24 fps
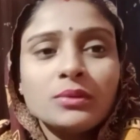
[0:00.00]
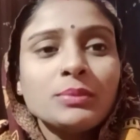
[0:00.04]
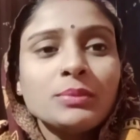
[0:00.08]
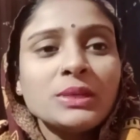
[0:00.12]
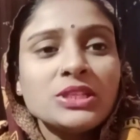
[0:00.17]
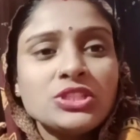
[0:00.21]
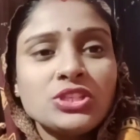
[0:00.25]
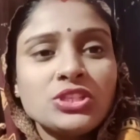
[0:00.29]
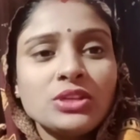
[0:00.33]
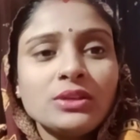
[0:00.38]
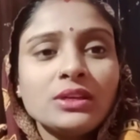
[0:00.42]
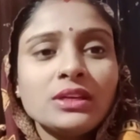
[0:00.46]

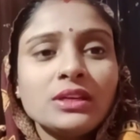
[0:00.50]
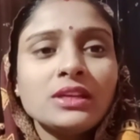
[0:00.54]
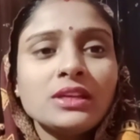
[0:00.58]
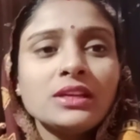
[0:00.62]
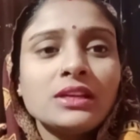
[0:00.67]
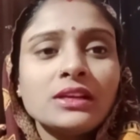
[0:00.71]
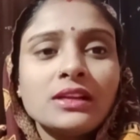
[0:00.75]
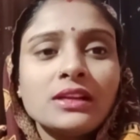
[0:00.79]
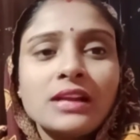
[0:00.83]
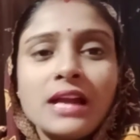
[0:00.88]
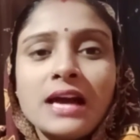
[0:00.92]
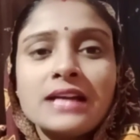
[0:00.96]
बच्चे
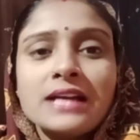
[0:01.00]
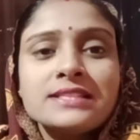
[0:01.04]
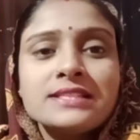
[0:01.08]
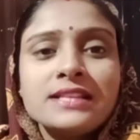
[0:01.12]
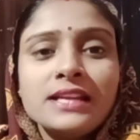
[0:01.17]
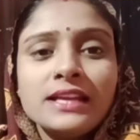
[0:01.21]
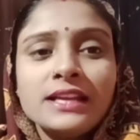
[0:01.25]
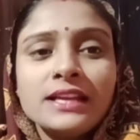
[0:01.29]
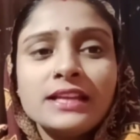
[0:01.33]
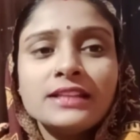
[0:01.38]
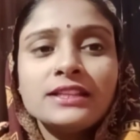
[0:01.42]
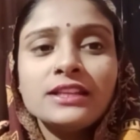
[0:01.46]
क्लास
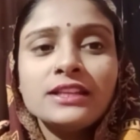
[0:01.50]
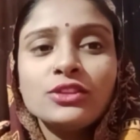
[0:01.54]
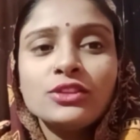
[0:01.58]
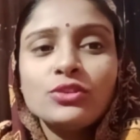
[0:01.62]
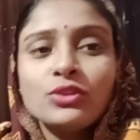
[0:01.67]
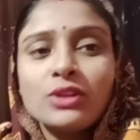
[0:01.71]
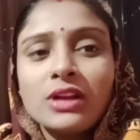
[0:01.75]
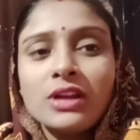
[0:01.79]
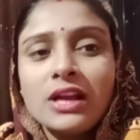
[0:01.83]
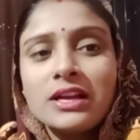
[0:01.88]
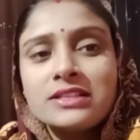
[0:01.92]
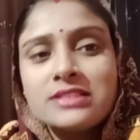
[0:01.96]
ले रहे थे
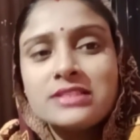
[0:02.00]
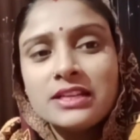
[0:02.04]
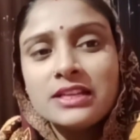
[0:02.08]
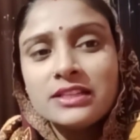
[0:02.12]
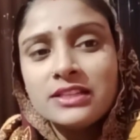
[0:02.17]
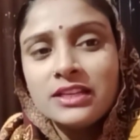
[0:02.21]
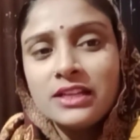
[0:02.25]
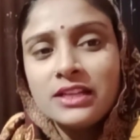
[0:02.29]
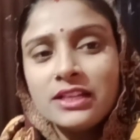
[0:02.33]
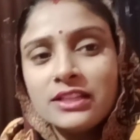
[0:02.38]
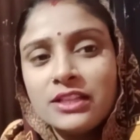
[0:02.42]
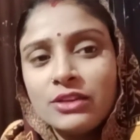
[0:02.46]
तो क्लास
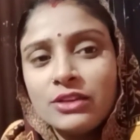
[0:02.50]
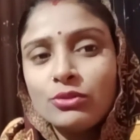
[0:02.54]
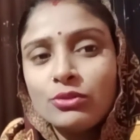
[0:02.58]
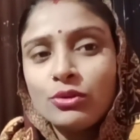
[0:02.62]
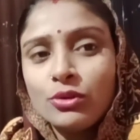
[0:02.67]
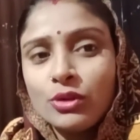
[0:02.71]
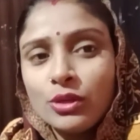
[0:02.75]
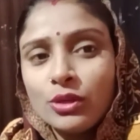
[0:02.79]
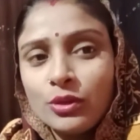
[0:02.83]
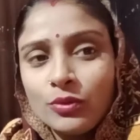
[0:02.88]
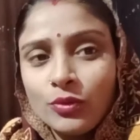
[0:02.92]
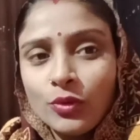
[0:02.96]
लेते लेते
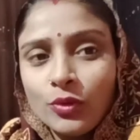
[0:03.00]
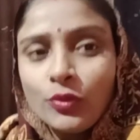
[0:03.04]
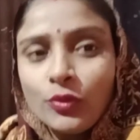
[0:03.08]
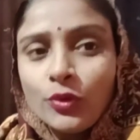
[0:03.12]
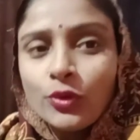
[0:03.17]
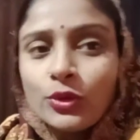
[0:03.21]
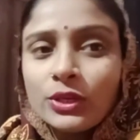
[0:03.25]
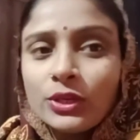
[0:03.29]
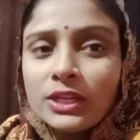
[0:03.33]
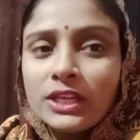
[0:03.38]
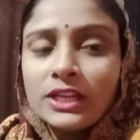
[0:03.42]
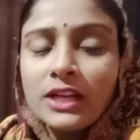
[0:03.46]
उन्होंने वो
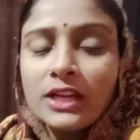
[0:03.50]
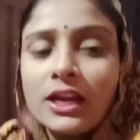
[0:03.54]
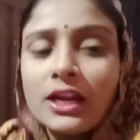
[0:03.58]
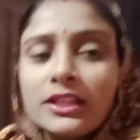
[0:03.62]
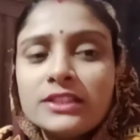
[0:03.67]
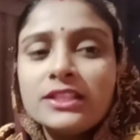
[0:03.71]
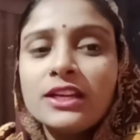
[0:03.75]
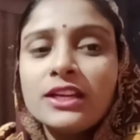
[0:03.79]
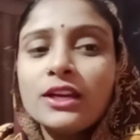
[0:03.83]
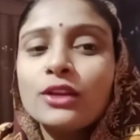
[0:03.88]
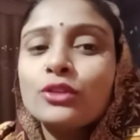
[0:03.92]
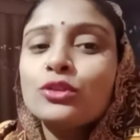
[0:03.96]
फ़ोन गिरा
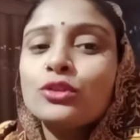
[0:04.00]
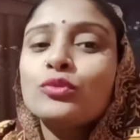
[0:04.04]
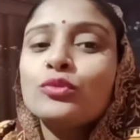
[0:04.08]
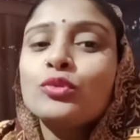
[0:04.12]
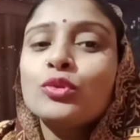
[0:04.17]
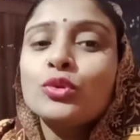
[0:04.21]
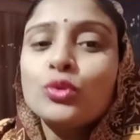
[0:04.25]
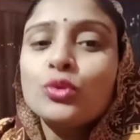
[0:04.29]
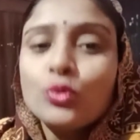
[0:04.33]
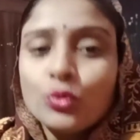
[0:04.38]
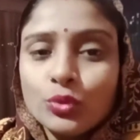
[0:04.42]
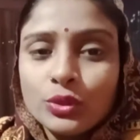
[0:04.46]
दिया तो
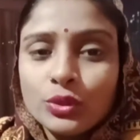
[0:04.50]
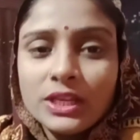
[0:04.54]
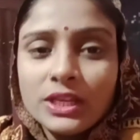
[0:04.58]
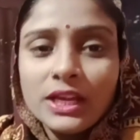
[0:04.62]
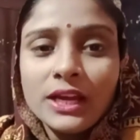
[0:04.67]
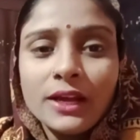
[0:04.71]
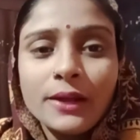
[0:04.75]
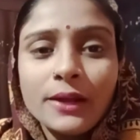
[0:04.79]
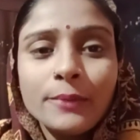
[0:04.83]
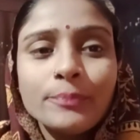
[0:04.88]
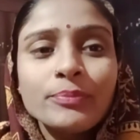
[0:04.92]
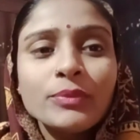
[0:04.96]
वो टूट
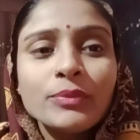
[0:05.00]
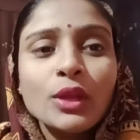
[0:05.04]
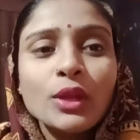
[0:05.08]
गया